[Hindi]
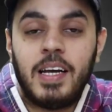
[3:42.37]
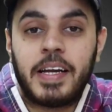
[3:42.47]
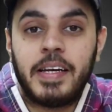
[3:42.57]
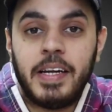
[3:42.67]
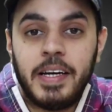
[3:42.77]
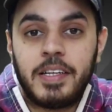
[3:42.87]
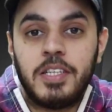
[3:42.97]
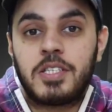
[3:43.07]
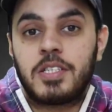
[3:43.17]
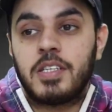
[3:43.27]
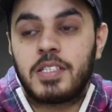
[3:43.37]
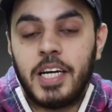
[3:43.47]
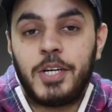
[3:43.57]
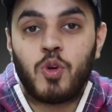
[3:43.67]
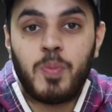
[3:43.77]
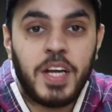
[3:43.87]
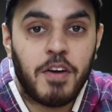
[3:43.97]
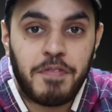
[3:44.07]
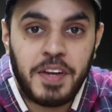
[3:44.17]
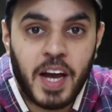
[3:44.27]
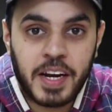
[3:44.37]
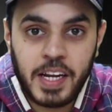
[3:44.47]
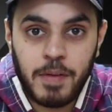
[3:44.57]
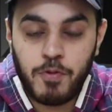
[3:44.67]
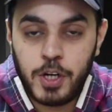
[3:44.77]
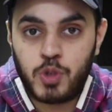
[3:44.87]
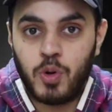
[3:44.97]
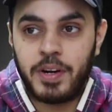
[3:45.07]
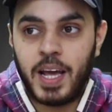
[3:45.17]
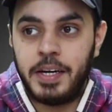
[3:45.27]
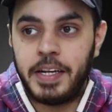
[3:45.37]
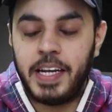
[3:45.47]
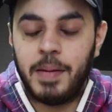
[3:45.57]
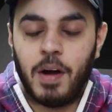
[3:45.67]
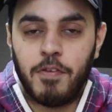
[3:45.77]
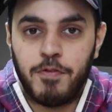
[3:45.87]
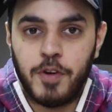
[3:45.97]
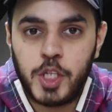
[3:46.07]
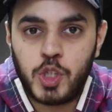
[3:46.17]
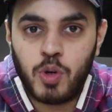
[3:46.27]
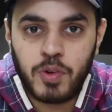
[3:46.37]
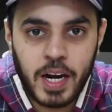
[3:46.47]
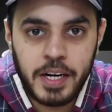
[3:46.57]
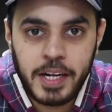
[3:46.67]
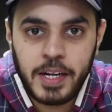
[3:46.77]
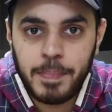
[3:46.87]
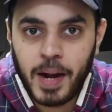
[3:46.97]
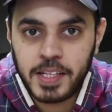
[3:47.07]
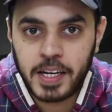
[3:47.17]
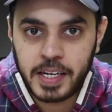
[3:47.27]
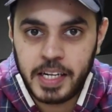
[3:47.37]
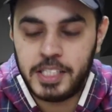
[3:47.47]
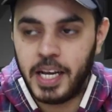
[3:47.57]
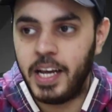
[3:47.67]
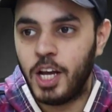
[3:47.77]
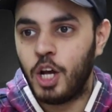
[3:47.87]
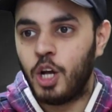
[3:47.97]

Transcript: लेकिन इट इज़ सेट टू बी अ वी आर गेम वर्चुअल रियलिटी गेम अब वर्चुअल रियलिटी की बात अगर की जाए